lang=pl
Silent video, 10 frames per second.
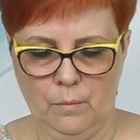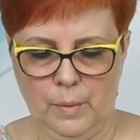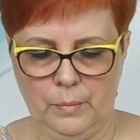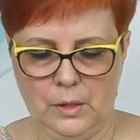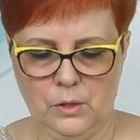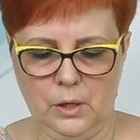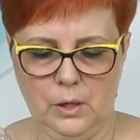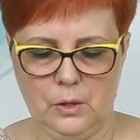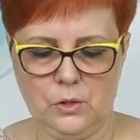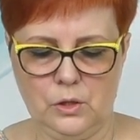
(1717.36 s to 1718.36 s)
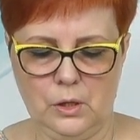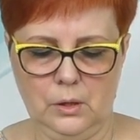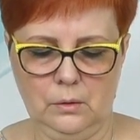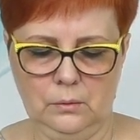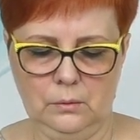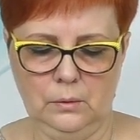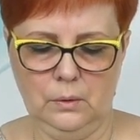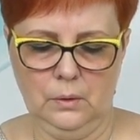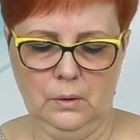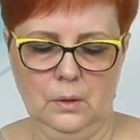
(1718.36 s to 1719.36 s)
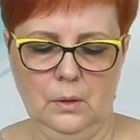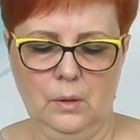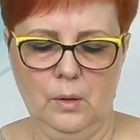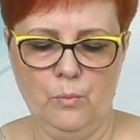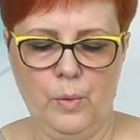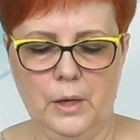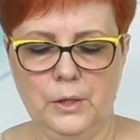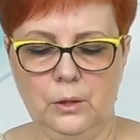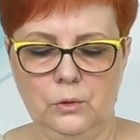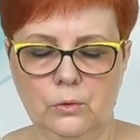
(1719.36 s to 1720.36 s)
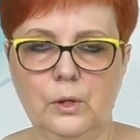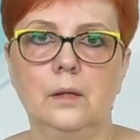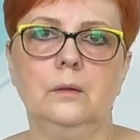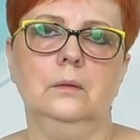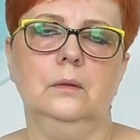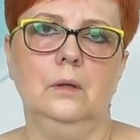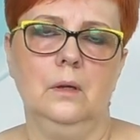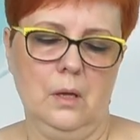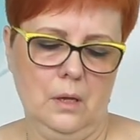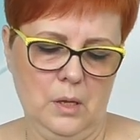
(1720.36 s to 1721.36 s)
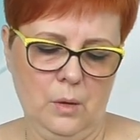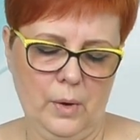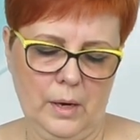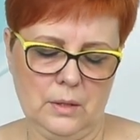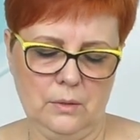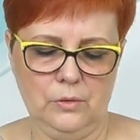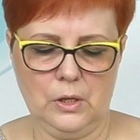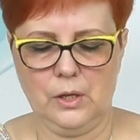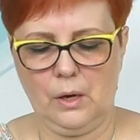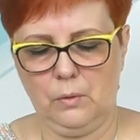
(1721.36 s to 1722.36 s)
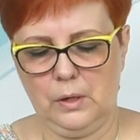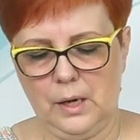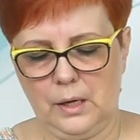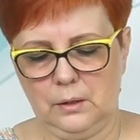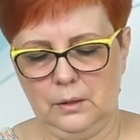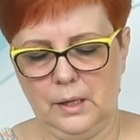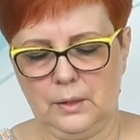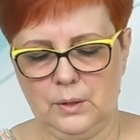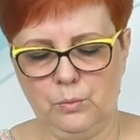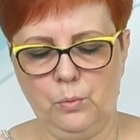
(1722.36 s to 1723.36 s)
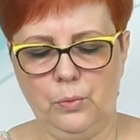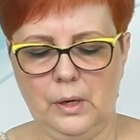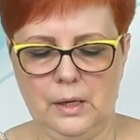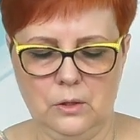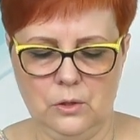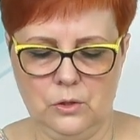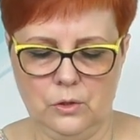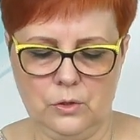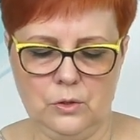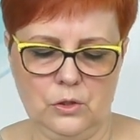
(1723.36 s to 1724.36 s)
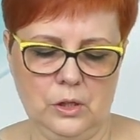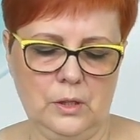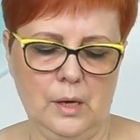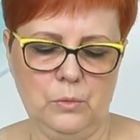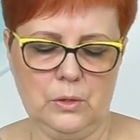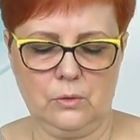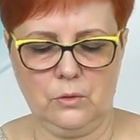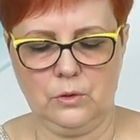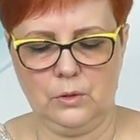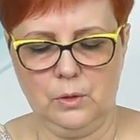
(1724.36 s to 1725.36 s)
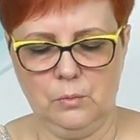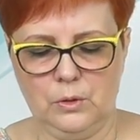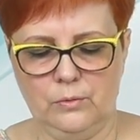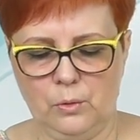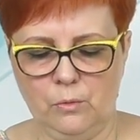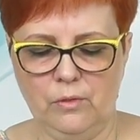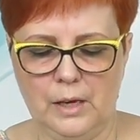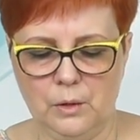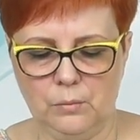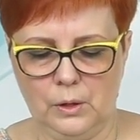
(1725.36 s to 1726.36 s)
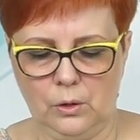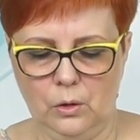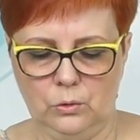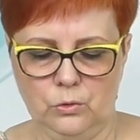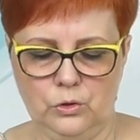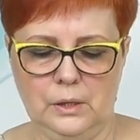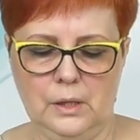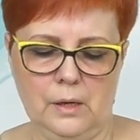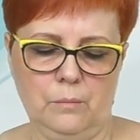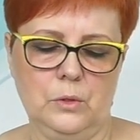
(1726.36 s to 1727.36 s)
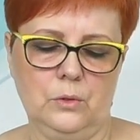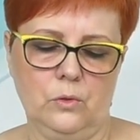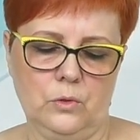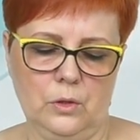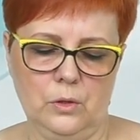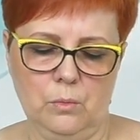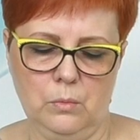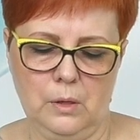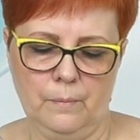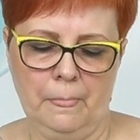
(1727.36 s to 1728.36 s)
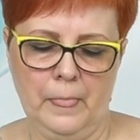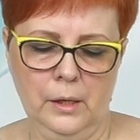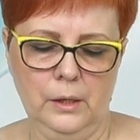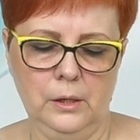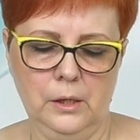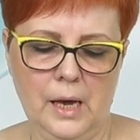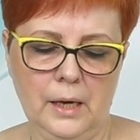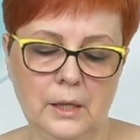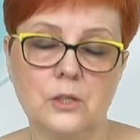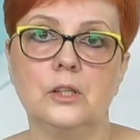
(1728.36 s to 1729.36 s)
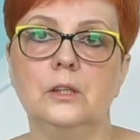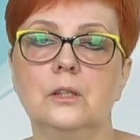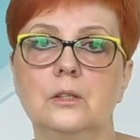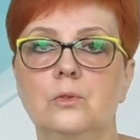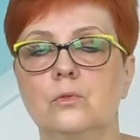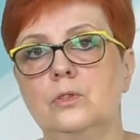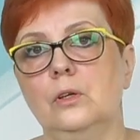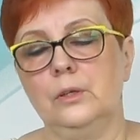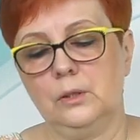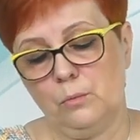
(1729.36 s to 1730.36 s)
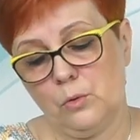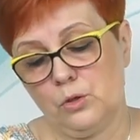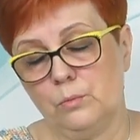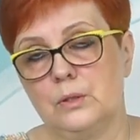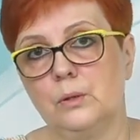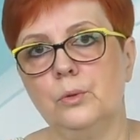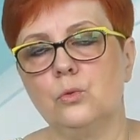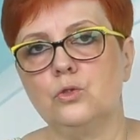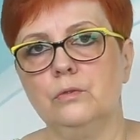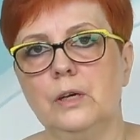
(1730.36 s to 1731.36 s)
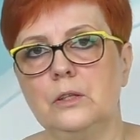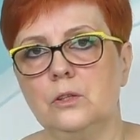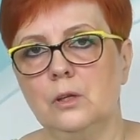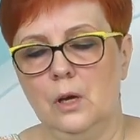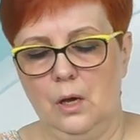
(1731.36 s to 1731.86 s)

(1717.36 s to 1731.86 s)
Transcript: Mam nadzieję, że panie, które nie bardzo wiedziały, jak, jak sobie poradzić z rzędami skróconymi, z formowaniem dekoltu rzędami skróconymi i jakie rzędy skrócone, to możemy sobie używać